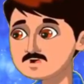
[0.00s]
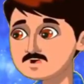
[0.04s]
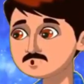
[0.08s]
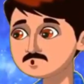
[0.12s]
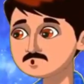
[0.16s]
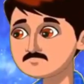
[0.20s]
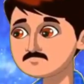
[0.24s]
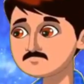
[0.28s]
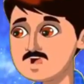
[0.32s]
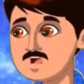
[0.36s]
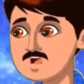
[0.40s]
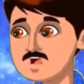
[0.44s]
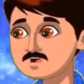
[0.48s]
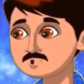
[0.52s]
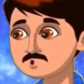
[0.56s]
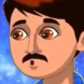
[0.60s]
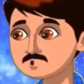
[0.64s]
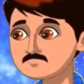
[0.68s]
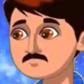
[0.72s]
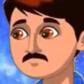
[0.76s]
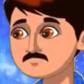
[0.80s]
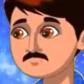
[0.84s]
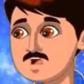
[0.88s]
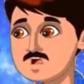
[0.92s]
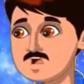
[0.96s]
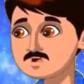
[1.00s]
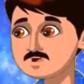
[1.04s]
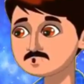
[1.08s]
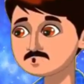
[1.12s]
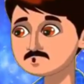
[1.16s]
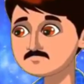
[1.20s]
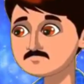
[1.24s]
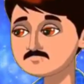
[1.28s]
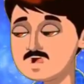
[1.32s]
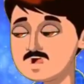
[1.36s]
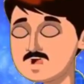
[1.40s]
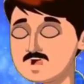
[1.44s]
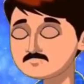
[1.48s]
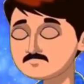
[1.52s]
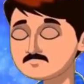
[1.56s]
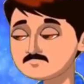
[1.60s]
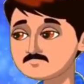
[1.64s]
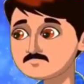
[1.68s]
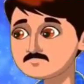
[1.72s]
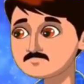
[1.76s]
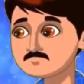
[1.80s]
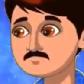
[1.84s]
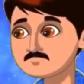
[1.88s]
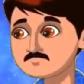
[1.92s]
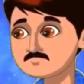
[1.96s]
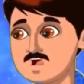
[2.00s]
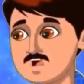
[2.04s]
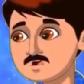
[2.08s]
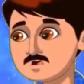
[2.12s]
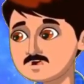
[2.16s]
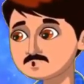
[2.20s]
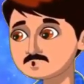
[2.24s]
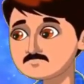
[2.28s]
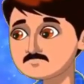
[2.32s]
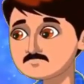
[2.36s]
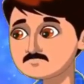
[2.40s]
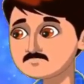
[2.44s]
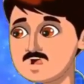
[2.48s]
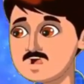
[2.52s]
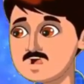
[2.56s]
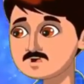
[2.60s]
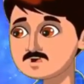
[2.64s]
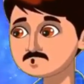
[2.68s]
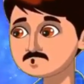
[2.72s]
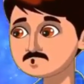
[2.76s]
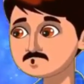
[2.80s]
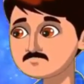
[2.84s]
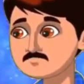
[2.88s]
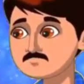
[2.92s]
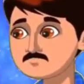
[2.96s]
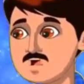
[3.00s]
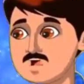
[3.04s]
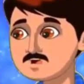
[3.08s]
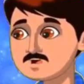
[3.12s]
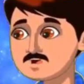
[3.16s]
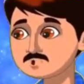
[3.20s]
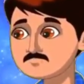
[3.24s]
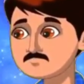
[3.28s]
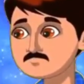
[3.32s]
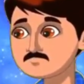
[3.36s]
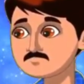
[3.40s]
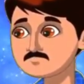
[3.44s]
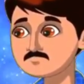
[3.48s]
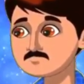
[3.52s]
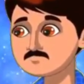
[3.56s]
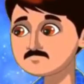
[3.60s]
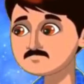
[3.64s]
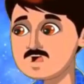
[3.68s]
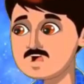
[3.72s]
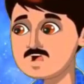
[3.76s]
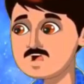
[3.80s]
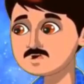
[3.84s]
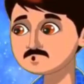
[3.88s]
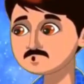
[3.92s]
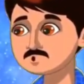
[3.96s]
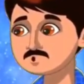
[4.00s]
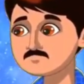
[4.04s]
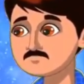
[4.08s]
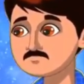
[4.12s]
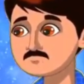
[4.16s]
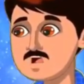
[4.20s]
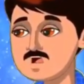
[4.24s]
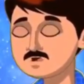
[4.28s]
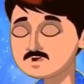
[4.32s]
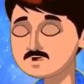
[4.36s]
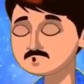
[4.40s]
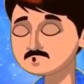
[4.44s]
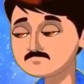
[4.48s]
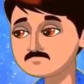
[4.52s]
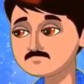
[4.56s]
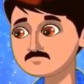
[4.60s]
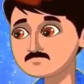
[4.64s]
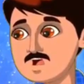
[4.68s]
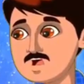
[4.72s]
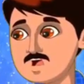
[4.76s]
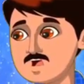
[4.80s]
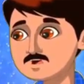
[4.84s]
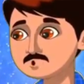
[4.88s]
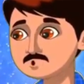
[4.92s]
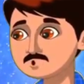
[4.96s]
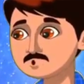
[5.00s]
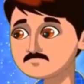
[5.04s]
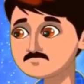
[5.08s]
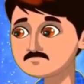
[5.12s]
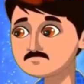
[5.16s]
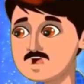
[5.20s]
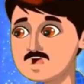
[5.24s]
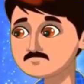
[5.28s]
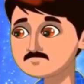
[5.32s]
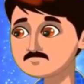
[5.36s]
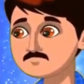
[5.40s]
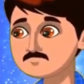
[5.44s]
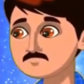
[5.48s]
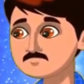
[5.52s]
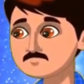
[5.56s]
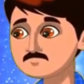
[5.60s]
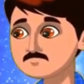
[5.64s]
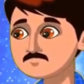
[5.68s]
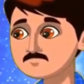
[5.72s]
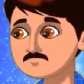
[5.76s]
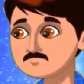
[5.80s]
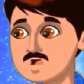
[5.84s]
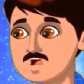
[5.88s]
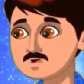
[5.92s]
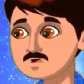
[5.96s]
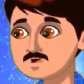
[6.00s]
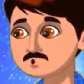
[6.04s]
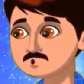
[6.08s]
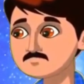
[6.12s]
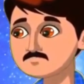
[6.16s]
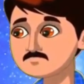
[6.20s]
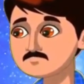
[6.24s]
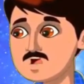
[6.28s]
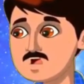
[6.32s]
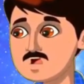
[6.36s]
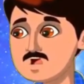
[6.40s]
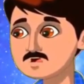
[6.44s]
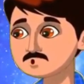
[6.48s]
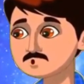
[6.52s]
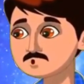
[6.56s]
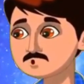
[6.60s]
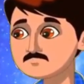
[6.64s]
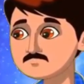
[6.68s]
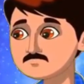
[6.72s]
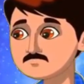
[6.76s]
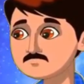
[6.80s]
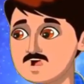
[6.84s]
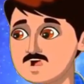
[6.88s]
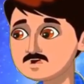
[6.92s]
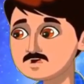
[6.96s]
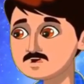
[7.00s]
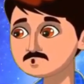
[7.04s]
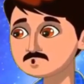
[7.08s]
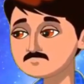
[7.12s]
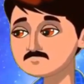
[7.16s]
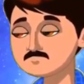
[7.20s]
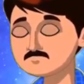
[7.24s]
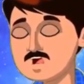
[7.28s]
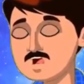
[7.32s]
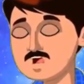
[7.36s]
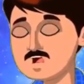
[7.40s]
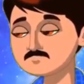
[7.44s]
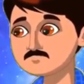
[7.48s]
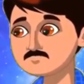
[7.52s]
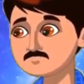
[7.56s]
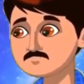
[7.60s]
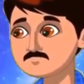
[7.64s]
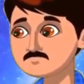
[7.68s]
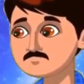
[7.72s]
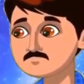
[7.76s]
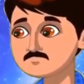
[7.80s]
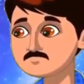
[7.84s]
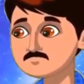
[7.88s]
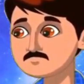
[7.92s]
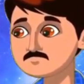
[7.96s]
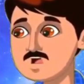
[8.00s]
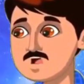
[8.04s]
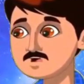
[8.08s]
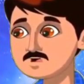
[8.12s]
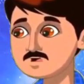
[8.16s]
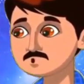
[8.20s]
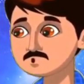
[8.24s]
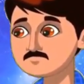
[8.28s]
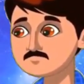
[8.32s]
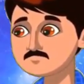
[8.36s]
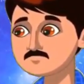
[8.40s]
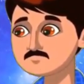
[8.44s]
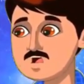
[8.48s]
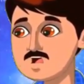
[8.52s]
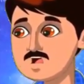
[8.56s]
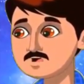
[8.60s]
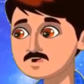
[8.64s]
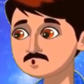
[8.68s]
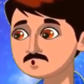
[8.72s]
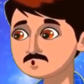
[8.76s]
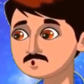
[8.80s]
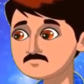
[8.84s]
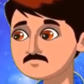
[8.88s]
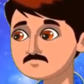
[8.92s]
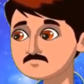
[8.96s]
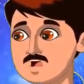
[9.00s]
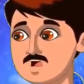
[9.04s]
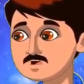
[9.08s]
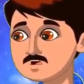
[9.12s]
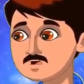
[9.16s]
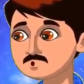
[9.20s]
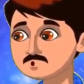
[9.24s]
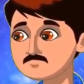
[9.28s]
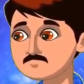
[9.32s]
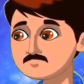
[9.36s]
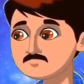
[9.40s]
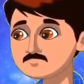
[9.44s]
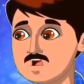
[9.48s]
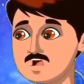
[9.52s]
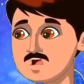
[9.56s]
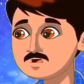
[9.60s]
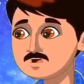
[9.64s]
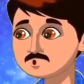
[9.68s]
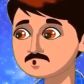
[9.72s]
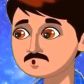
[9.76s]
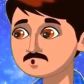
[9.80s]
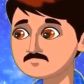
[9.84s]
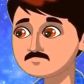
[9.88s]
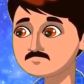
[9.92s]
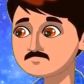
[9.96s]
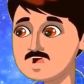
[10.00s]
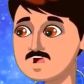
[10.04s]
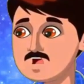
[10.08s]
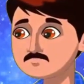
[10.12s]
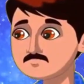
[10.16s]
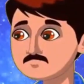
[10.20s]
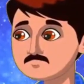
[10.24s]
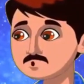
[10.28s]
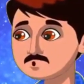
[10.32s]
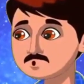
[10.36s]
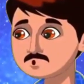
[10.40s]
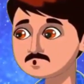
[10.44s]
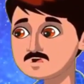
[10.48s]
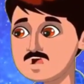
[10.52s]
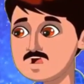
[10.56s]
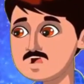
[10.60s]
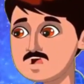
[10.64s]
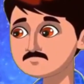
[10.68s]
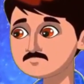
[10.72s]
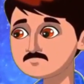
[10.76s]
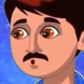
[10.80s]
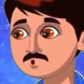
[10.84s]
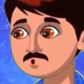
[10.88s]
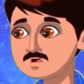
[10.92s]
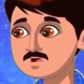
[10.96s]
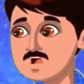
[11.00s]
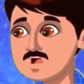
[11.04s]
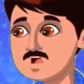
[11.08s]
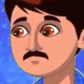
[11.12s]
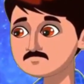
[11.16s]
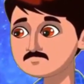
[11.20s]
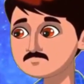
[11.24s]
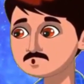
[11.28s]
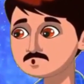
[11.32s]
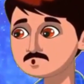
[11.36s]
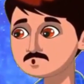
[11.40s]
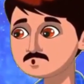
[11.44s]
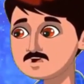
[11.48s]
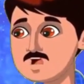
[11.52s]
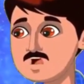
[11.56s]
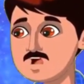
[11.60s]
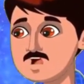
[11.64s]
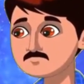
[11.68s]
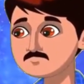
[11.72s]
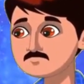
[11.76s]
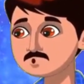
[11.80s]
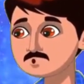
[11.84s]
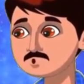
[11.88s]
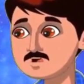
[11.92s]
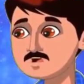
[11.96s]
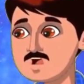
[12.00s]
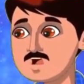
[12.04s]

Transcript: ओम साईराम दिल्ली के रहने वाली शीतल शर्मा आज फिर से एक ऐसा अनुभव लेकर आई है जो सुनकर आप हैरान हो जाओगे